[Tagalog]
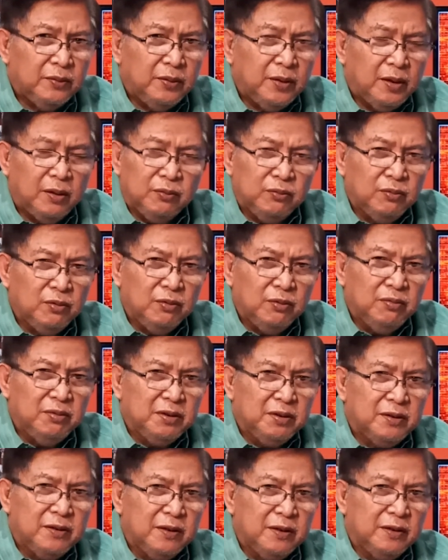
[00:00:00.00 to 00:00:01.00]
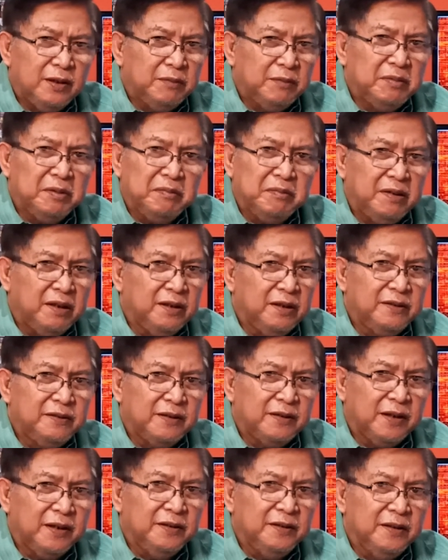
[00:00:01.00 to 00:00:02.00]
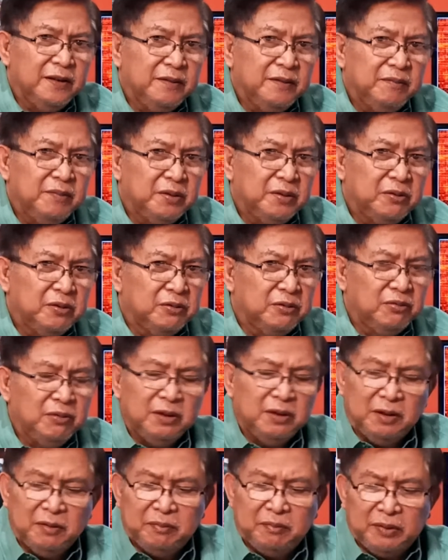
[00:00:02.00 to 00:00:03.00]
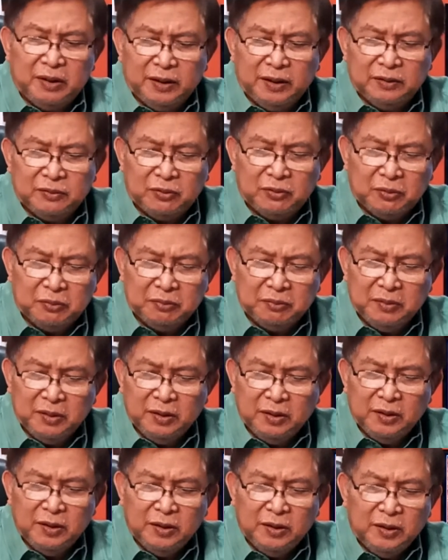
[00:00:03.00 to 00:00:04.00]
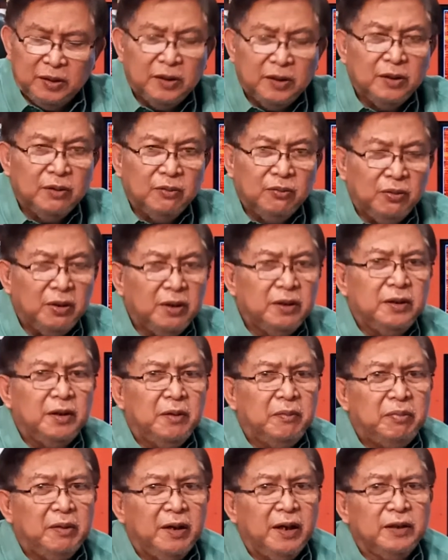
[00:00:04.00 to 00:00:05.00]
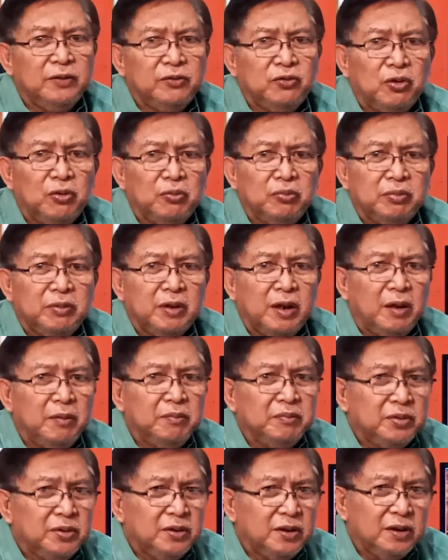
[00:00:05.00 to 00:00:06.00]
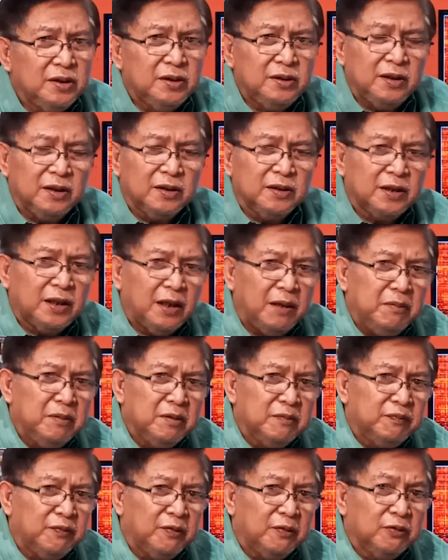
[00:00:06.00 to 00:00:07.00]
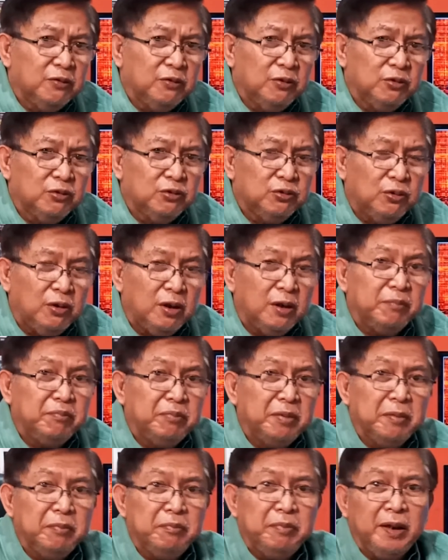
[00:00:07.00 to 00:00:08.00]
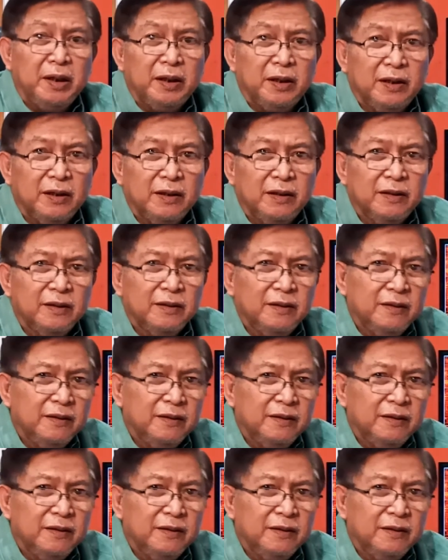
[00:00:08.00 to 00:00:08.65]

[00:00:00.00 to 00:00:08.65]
Now we wish that everybody's ready because when the bridegroom when the bridegroom comes, he's not coming for those who are preparing.